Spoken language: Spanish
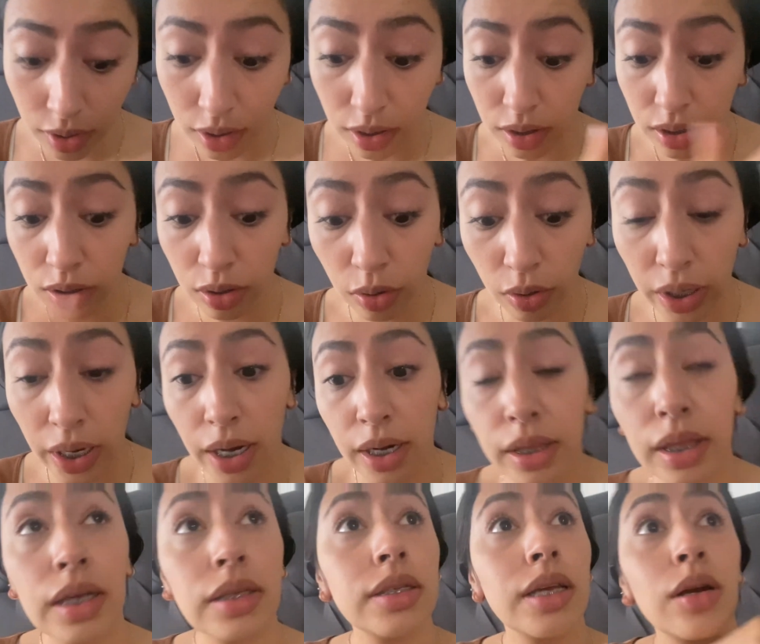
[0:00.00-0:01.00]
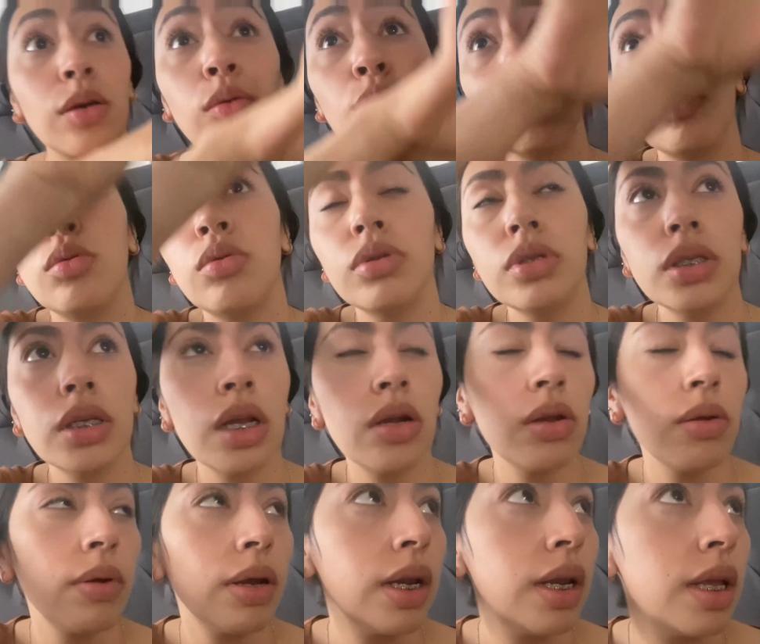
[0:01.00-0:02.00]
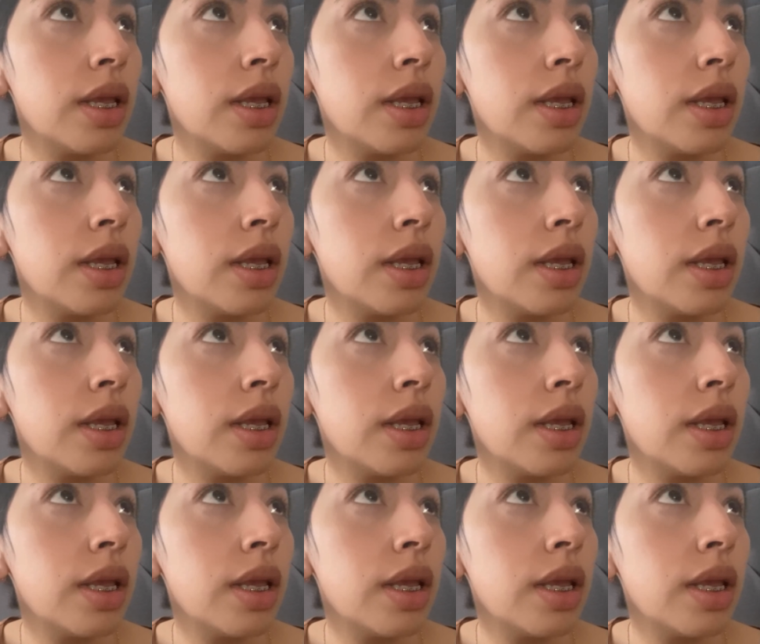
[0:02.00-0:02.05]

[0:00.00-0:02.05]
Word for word: estoy harta. Según se lo iban a